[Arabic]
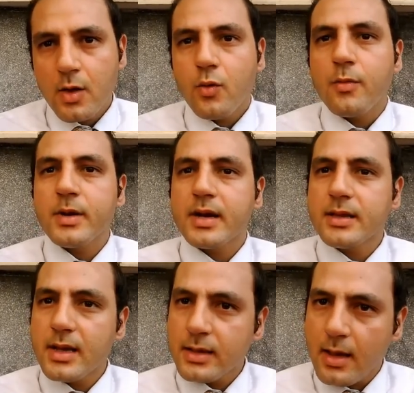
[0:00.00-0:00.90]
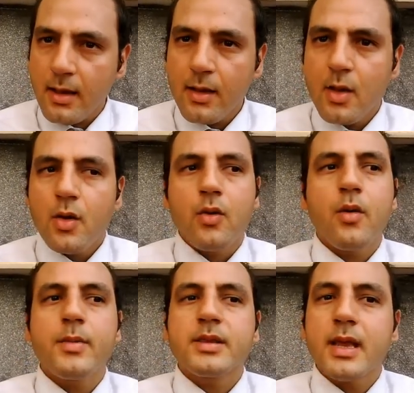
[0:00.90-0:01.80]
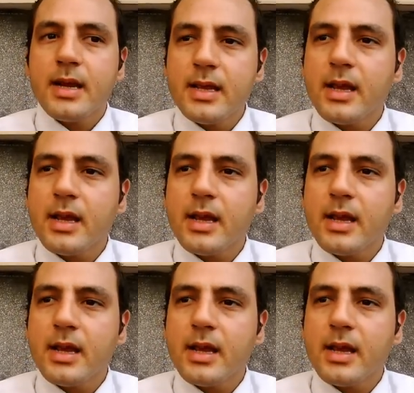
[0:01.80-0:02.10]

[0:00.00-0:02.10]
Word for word: ومن جديتها وبالتالي